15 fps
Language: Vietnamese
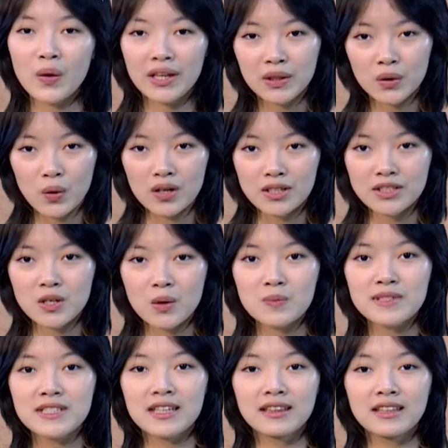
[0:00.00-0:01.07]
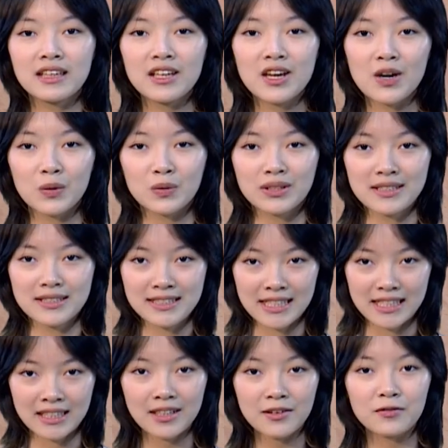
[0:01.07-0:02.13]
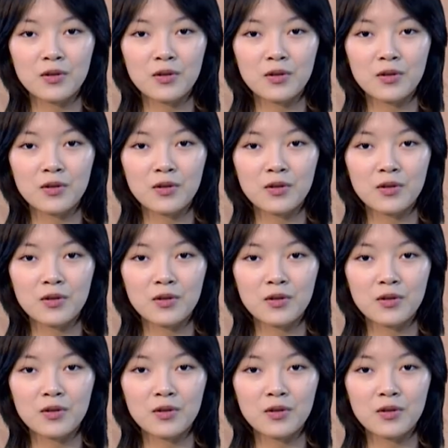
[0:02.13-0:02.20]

quen thuộc trong trận thi đấu thứ 9